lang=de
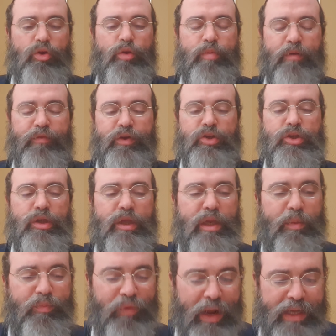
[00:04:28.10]
über
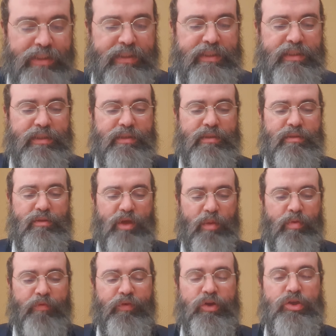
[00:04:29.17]
verschiedene Pflanzen,
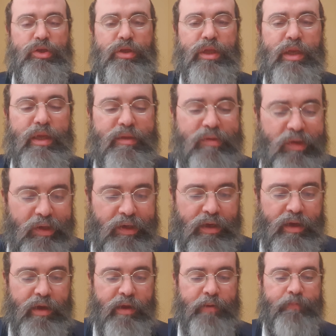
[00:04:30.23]
über verschiedene
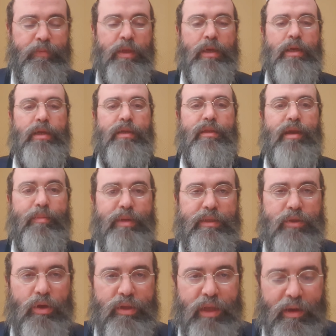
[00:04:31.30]
Tiere. Damit
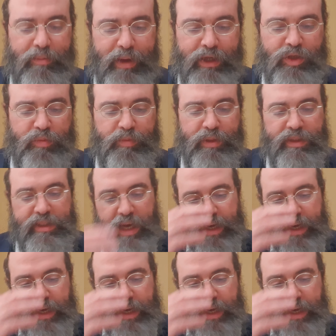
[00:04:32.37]
soll der Mensch mit